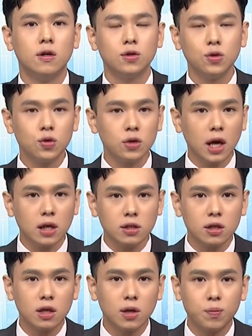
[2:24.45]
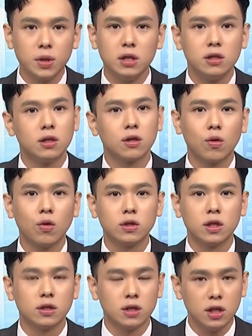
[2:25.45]
就是说它是一个必经的过
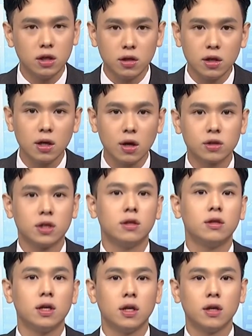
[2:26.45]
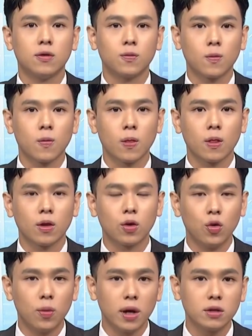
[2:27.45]
程，一定要先跌，
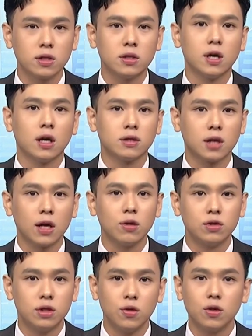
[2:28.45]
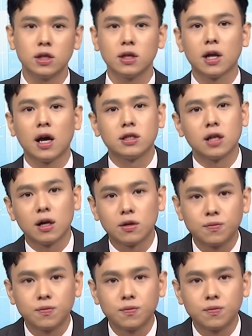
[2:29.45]
股票市场才有机会再大涨。